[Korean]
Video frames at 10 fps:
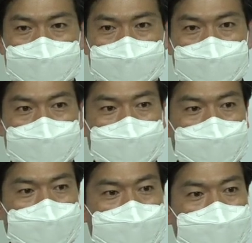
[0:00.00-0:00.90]
아마
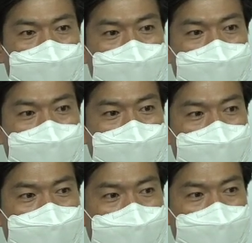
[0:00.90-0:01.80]

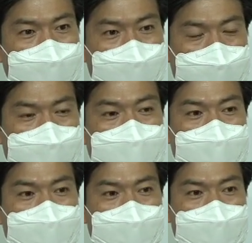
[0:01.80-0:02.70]
이 다섯
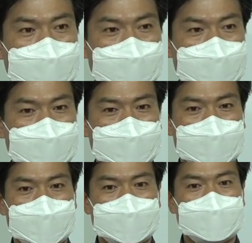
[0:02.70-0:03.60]
손가락으로
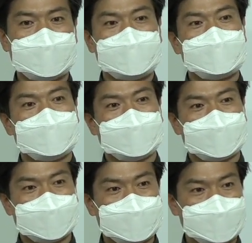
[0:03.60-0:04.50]

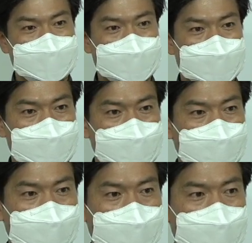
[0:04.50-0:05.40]
20kg는 들 수 있을 것입니다.